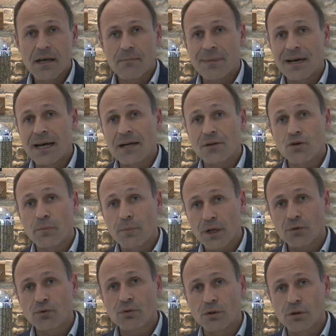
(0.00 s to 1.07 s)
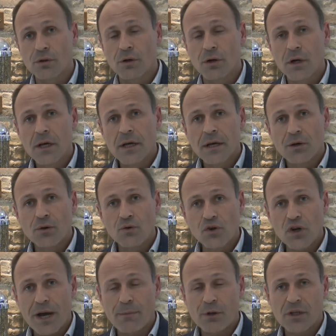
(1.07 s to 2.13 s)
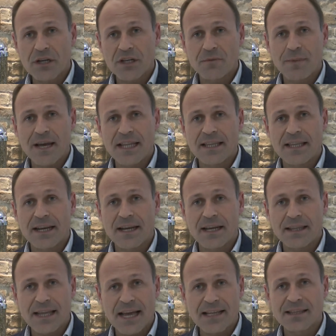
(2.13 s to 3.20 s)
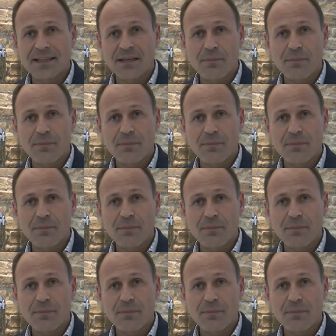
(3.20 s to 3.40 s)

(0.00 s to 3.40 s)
ma soprattutto riusciamo a trasmettere a tanti